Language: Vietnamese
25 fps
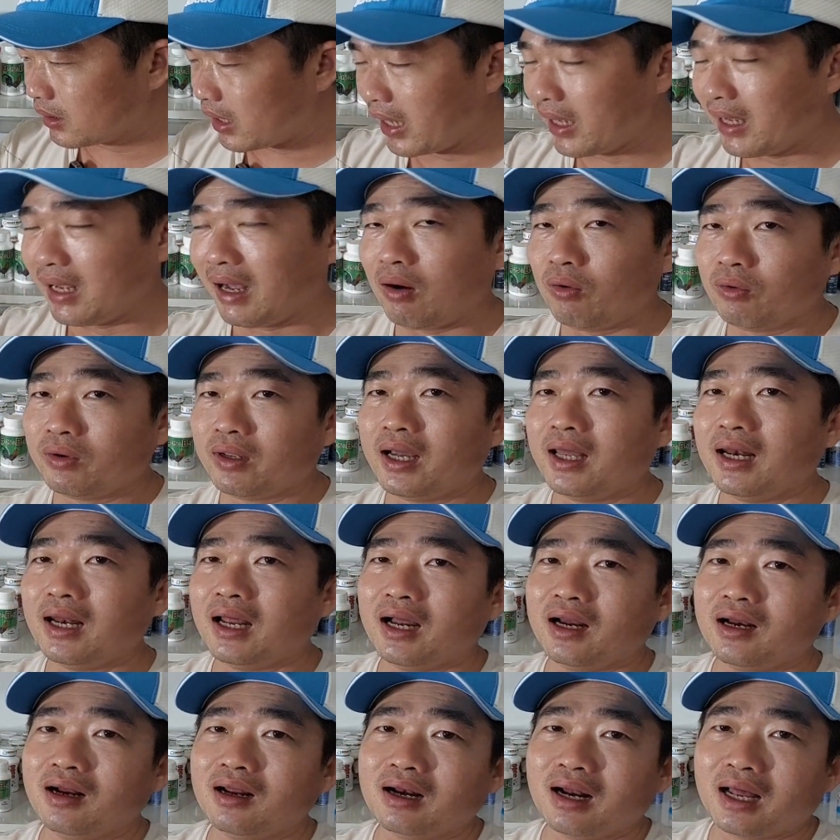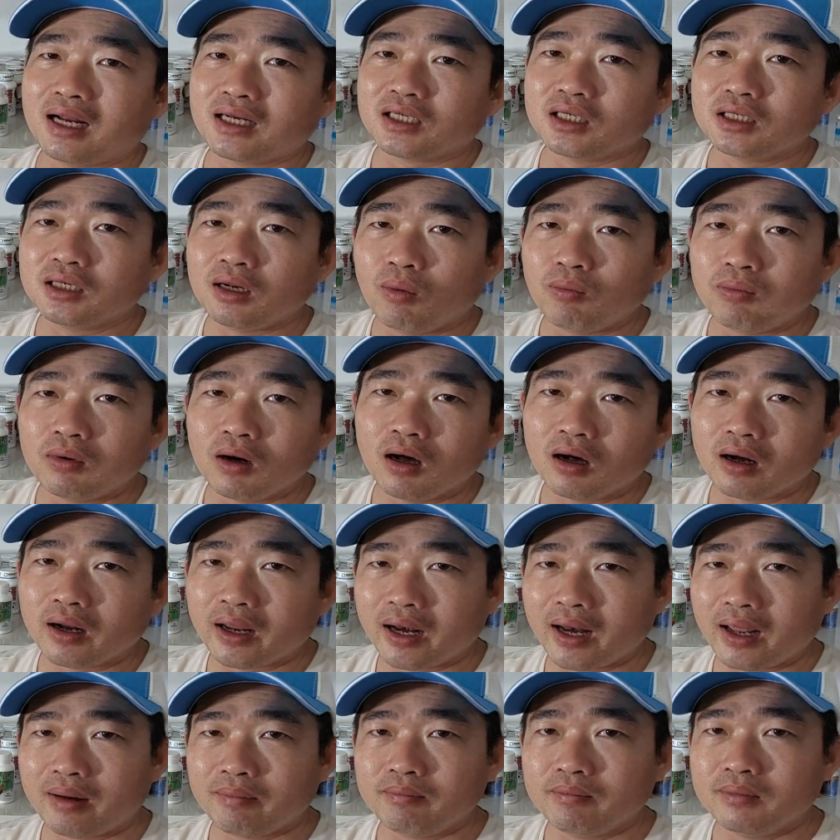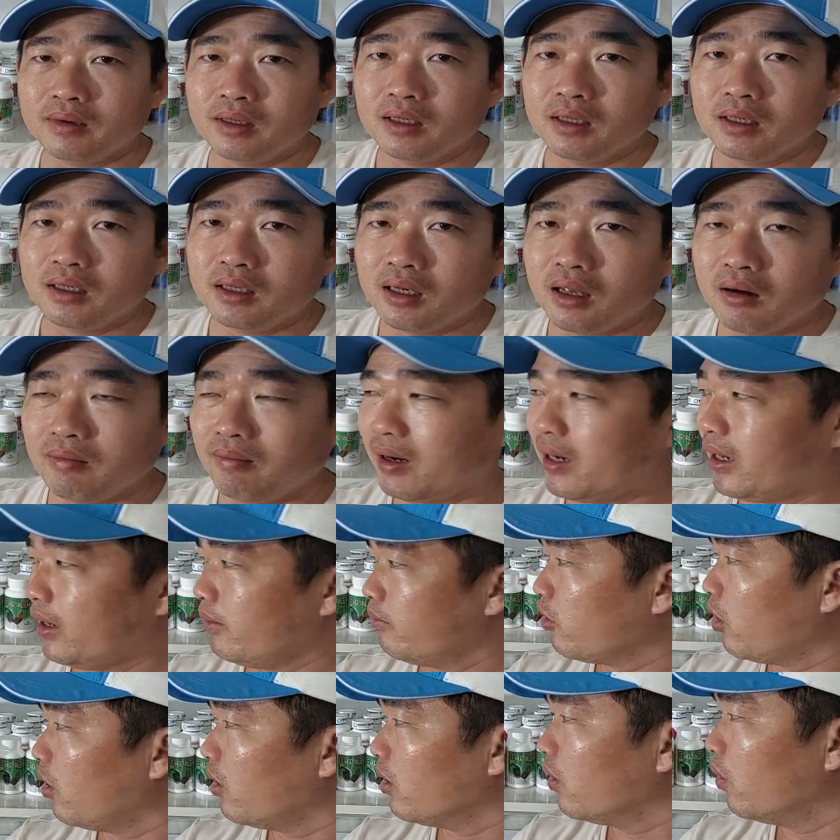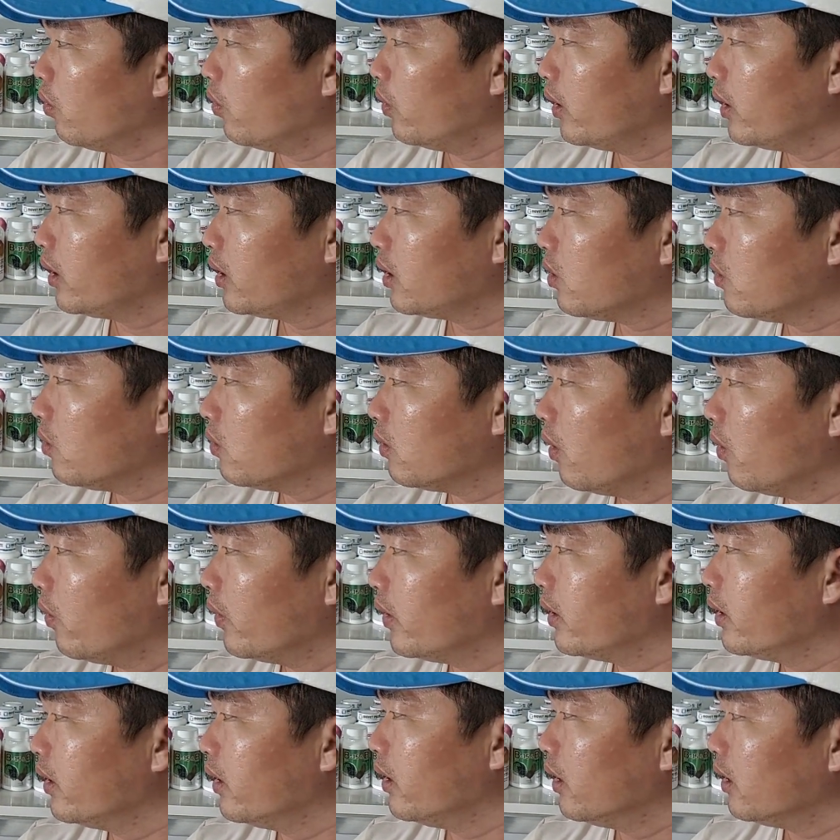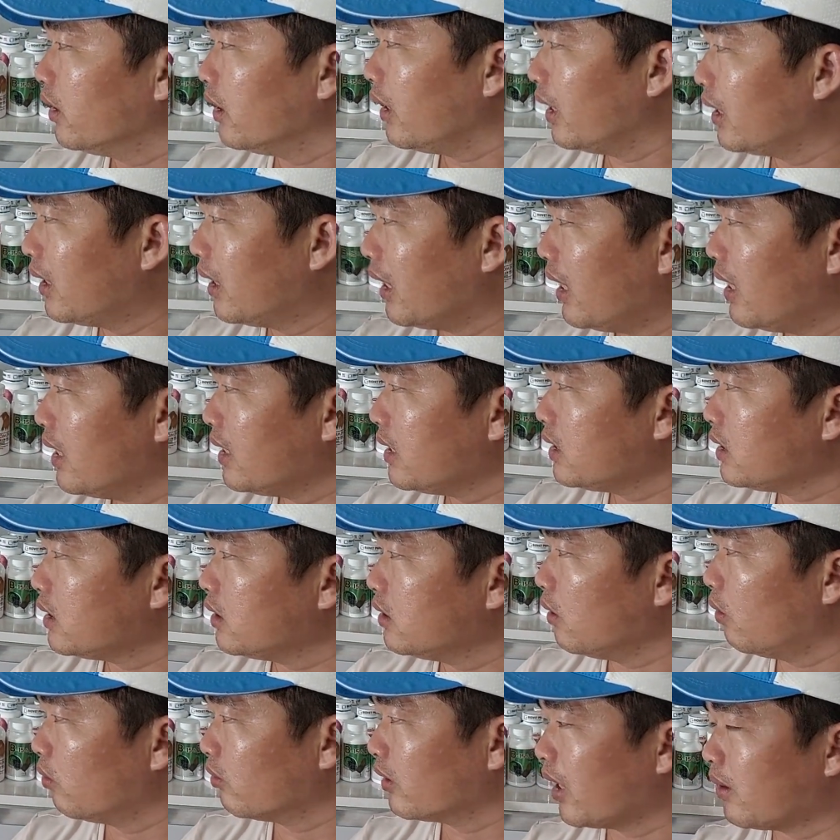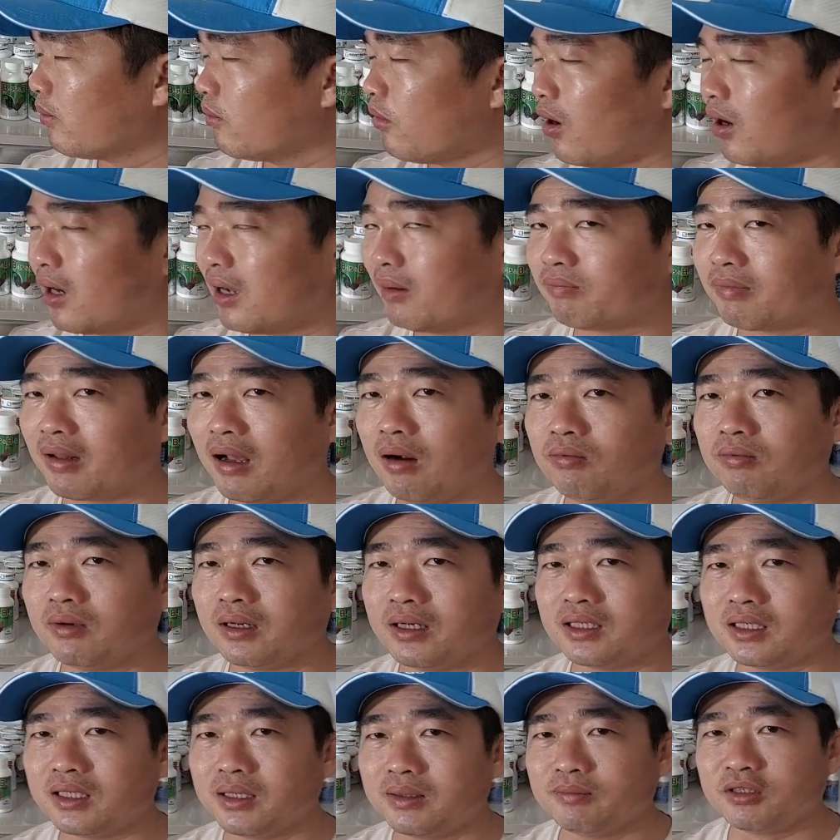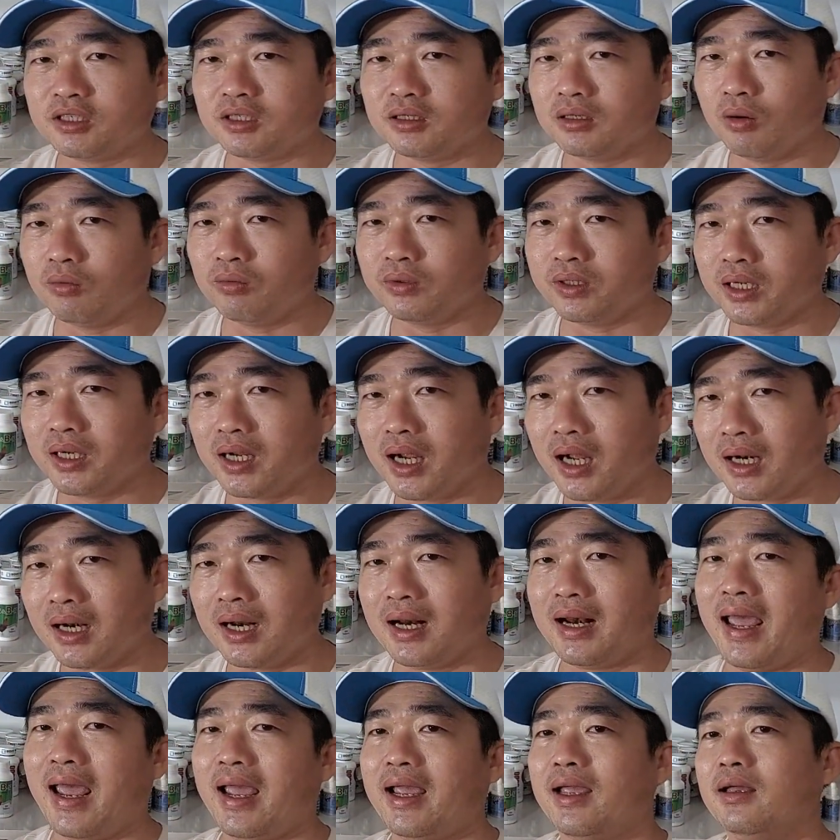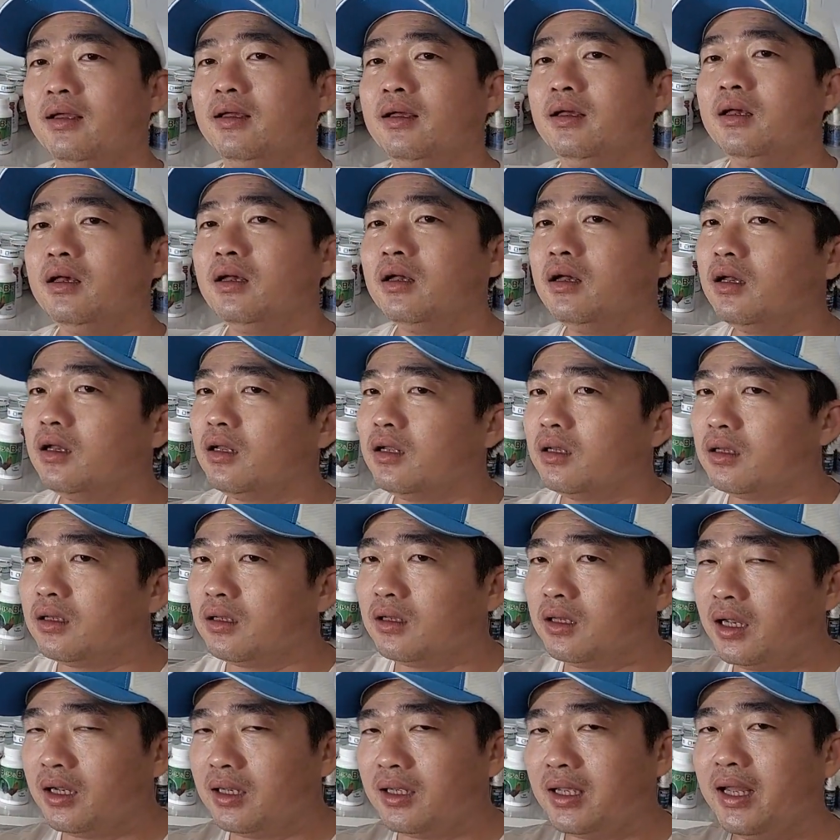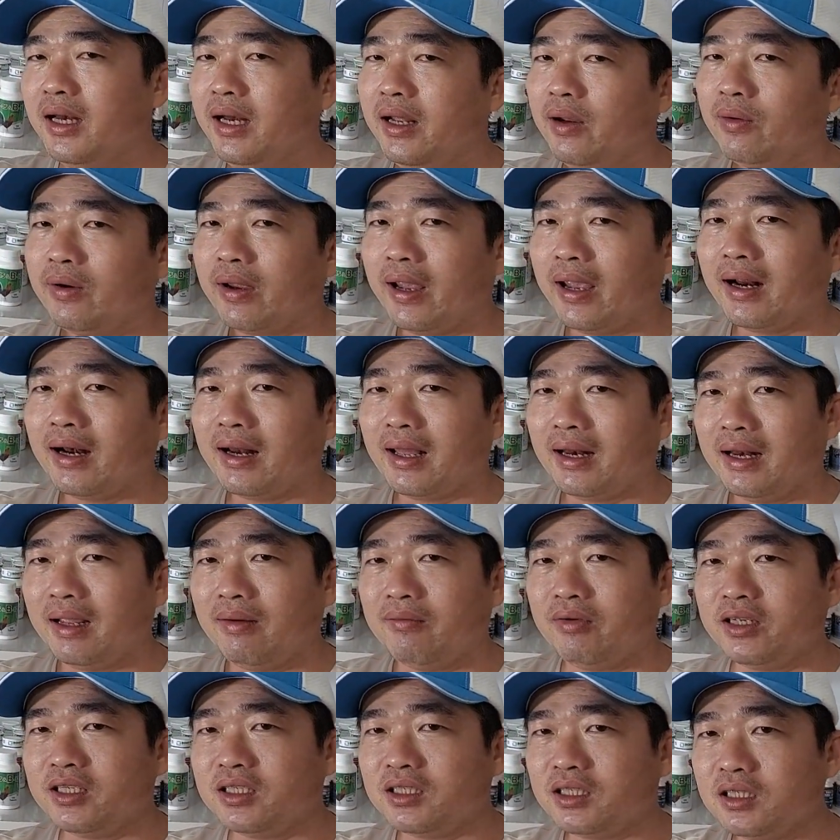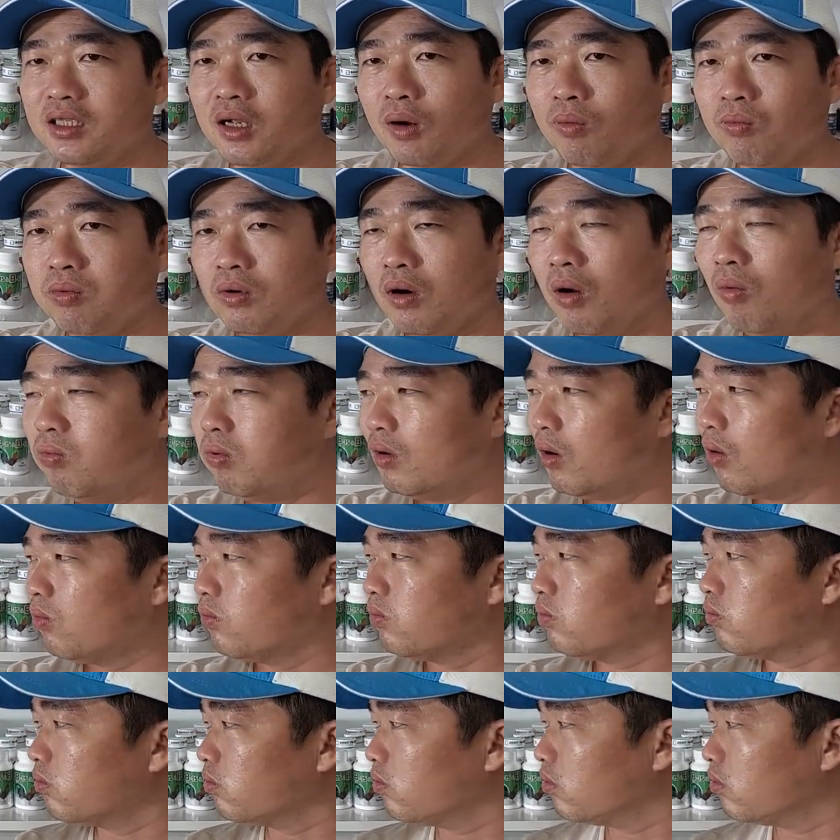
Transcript: thì câu trả lời đó là sử dụng được anh em nếu mà anh em có nuôi thuốc nuôi thì tới sử dụng tăng bo cấp tốc anh xem sử dụng sẽ rất là đạt nhưng với điều kiện là anh em phải sử dụng đúng lúc